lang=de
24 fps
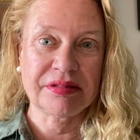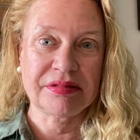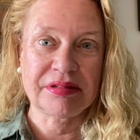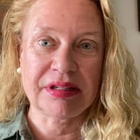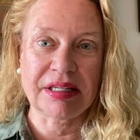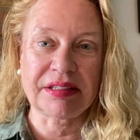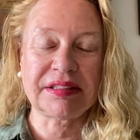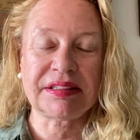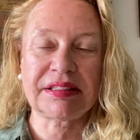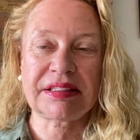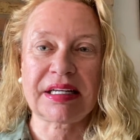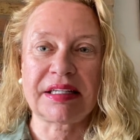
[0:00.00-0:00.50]

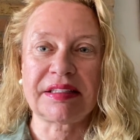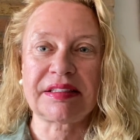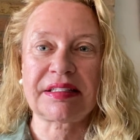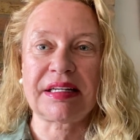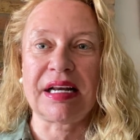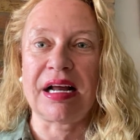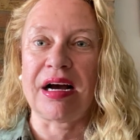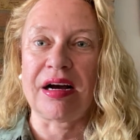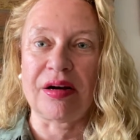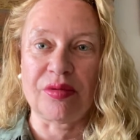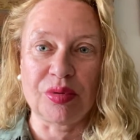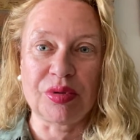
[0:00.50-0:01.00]
Das ist ganz
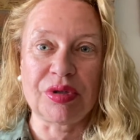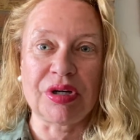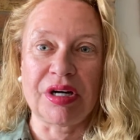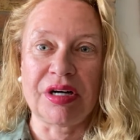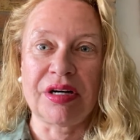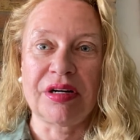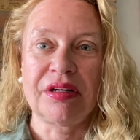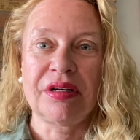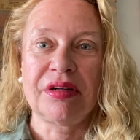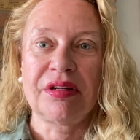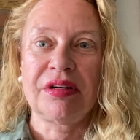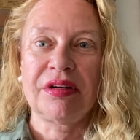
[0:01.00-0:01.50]
klar.
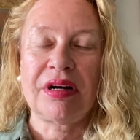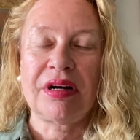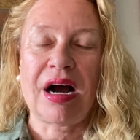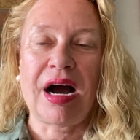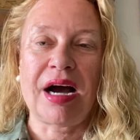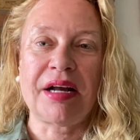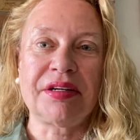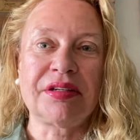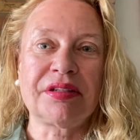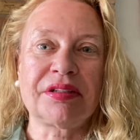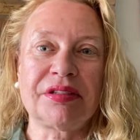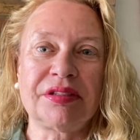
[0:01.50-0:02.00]
Oder
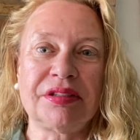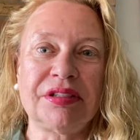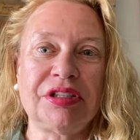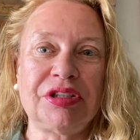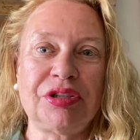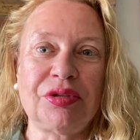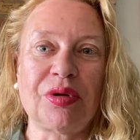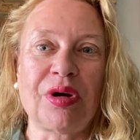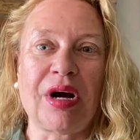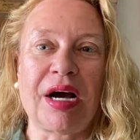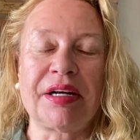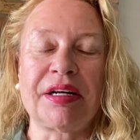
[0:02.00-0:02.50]
anderen,
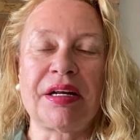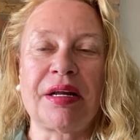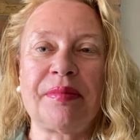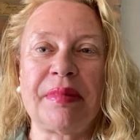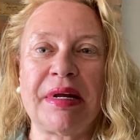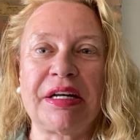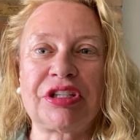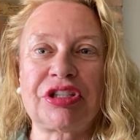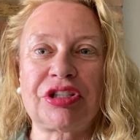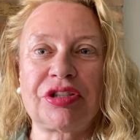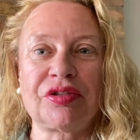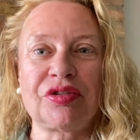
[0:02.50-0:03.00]
nicht nur anderen
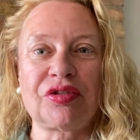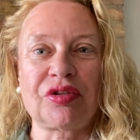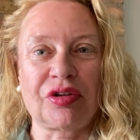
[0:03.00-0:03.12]
Menschen,